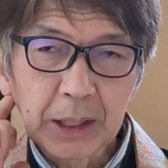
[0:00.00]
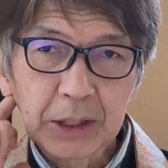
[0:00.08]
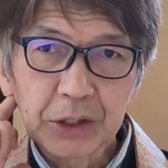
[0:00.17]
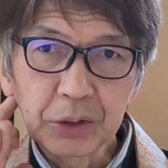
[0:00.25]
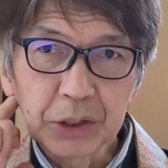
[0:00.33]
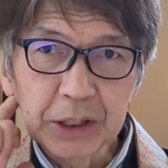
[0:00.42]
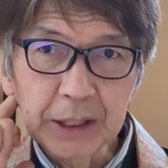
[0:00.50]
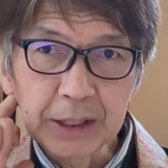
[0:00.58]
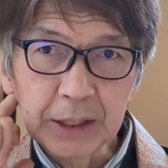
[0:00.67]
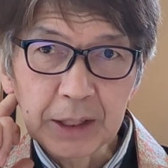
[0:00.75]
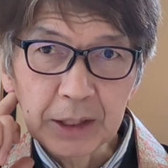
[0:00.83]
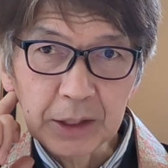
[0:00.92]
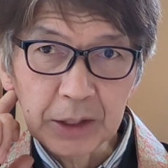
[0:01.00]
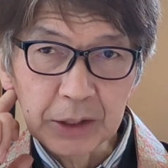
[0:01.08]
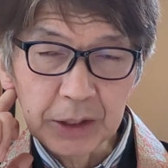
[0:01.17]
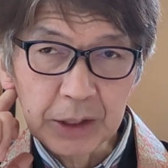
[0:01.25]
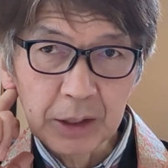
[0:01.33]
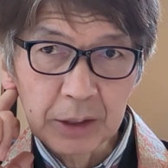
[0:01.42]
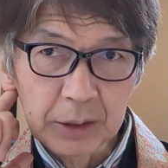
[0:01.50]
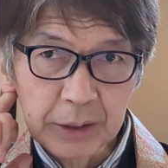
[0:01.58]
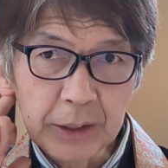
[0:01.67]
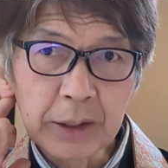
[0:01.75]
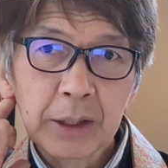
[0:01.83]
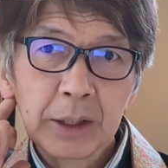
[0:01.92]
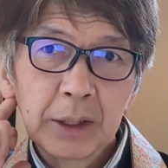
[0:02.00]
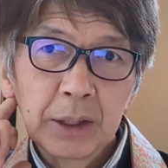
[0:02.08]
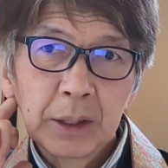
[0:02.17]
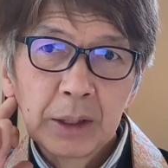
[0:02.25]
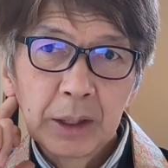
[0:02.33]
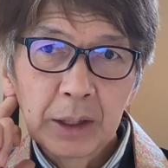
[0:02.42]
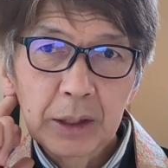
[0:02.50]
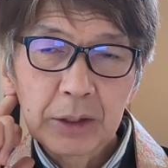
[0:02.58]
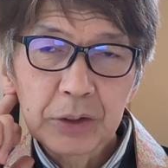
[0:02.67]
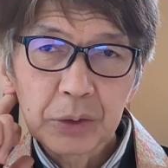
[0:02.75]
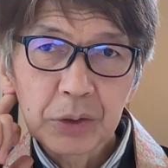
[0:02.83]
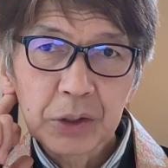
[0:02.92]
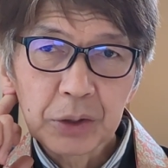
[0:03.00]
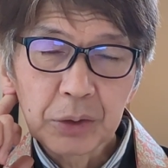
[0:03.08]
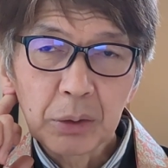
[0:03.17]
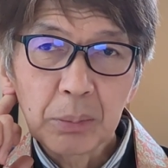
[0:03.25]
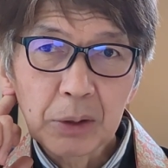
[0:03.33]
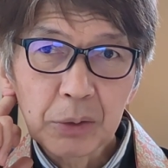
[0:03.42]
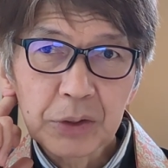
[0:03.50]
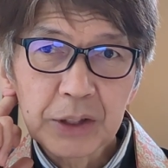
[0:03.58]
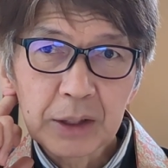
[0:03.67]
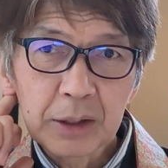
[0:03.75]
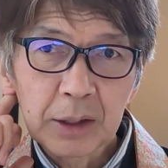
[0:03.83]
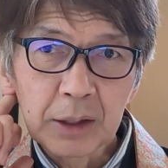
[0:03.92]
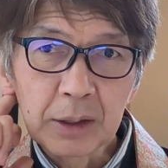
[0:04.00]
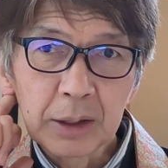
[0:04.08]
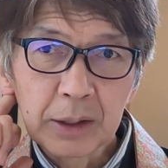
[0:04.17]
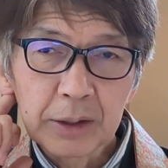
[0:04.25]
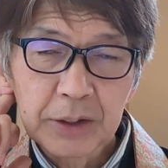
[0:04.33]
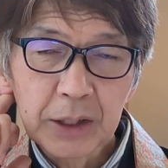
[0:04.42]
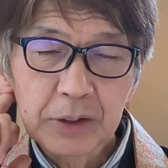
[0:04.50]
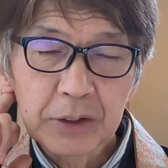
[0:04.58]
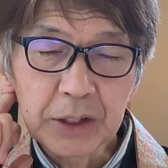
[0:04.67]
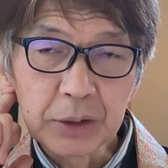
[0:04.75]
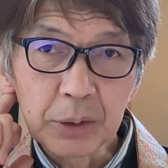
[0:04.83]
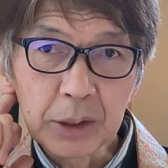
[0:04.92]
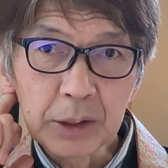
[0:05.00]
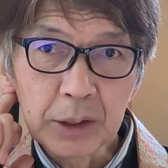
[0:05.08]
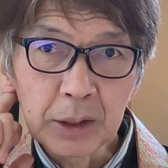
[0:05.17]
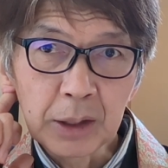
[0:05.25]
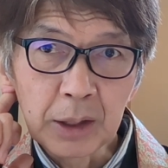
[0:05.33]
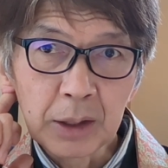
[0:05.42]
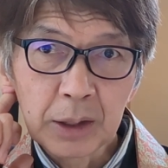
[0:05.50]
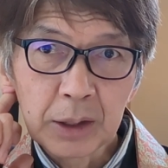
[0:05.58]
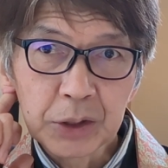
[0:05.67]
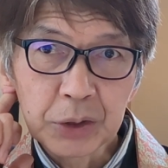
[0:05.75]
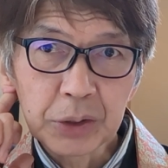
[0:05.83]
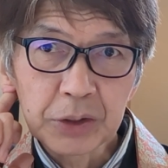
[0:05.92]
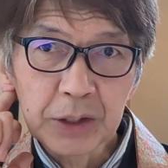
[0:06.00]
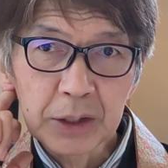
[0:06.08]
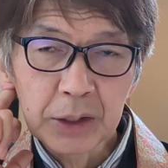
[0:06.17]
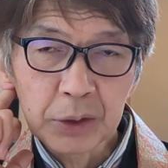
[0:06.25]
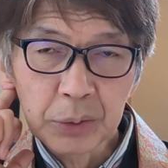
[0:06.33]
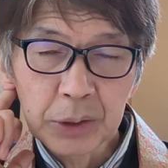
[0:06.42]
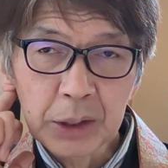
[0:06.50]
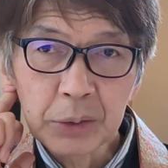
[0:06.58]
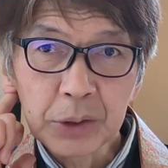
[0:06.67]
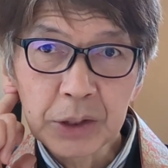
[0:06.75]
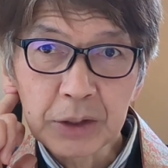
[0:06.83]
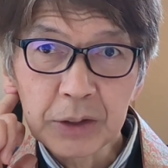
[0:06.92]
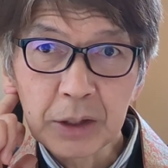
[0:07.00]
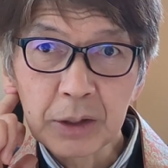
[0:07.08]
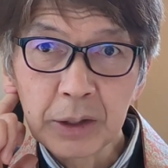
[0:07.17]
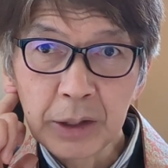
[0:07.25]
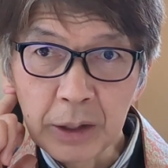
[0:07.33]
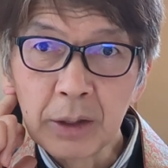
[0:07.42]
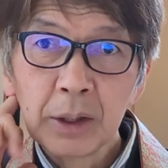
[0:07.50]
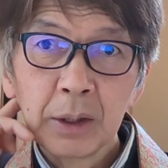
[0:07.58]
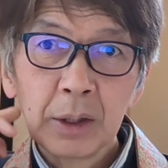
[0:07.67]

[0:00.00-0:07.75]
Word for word: 大正時代にカナダに変わって、えー、その人のお孫さんが3世の方が女医さんで女のお医者さんで